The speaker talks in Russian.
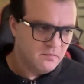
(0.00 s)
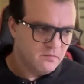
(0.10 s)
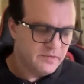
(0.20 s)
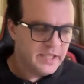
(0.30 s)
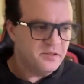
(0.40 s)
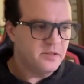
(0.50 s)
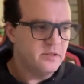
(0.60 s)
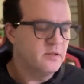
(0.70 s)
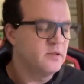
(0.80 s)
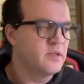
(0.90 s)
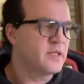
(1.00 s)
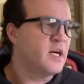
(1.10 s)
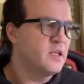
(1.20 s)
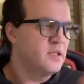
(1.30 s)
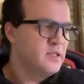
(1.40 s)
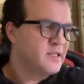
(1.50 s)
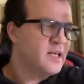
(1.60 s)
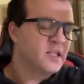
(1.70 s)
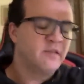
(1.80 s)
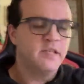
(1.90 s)
есть ранг,
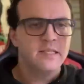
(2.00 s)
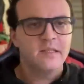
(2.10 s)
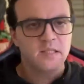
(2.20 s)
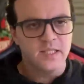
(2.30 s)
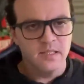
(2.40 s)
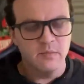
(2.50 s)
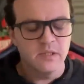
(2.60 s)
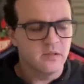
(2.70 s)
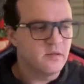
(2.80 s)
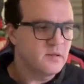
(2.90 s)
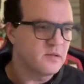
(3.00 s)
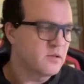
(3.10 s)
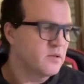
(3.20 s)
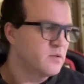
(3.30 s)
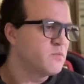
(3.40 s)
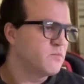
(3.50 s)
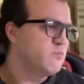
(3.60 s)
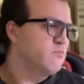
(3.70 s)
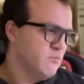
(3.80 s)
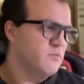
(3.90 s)
ранговая система.
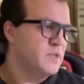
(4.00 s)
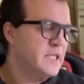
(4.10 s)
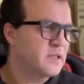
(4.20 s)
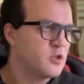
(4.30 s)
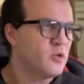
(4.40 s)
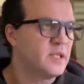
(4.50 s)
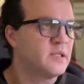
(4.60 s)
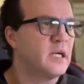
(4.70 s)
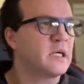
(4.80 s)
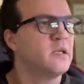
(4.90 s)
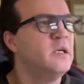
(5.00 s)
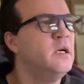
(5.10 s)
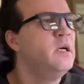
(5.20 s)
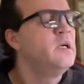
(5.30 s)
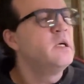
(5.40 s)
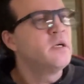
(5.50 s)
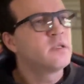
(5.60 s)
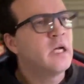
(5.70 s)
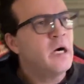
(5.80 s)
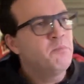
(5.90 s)
Я скажу это так.
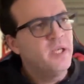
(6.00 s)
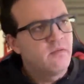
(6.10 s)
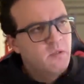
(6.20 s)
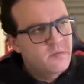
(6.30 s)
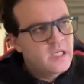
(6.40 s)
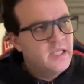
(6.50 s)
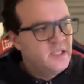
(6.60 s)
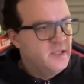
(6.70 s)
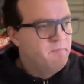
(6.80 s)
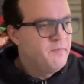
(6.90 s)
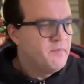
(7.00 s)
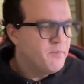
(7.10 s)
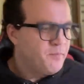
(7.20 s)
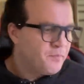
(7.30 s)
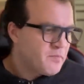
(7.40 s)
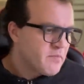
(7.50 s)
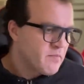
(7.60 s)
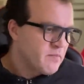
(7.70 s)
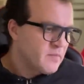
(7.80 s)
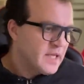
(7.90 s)
На первом ранге
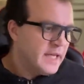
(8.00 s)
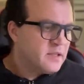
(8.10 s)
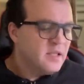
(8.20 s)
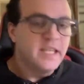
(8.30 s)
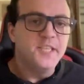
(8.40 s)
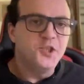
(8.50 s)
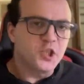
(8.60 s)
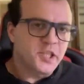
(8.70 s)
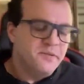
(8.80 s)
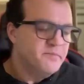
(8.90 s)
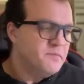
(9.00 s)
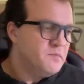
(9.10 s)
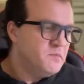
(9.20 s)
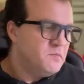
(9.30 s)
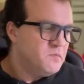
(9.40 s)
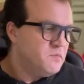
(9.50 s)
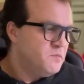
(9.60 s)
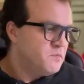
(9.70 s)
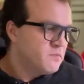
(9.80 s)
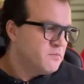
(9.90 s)
это леджеры.
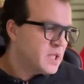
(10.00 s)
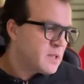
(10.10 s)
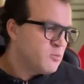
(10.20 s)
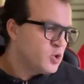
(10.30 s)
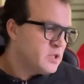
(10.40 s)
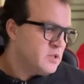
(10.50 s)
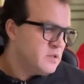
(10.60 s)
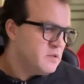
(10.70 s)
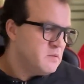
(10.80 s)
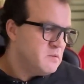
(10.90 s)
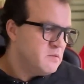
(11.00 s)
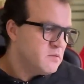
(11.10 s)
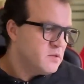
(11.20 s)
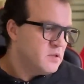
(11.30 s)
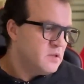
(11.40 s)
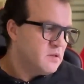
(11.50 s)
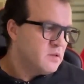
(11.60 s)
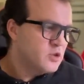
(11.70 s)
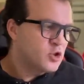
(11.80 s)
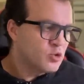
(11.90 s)
Потому что
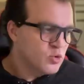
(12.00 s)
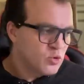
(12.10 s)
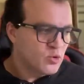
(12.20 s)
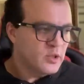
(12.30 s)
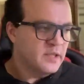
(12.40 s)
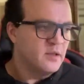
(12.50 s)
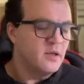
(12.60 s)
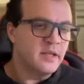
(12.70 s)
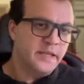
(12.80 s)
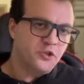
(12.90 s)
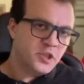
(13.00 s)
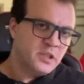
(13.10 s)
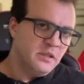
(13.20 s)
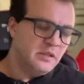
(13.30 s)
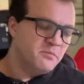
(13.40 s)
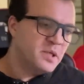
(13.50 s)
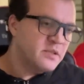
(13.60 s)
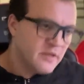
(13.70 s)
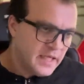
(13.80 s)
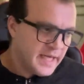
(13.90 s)
структура леджера
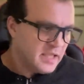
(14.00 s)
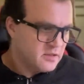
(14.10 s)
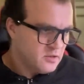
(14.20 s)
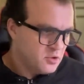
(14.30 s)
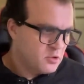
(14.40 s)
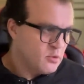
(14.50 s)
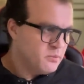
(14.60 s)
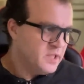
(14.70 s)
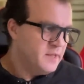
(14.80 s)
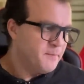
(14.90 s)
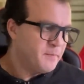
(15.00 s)
позволяет, чтобы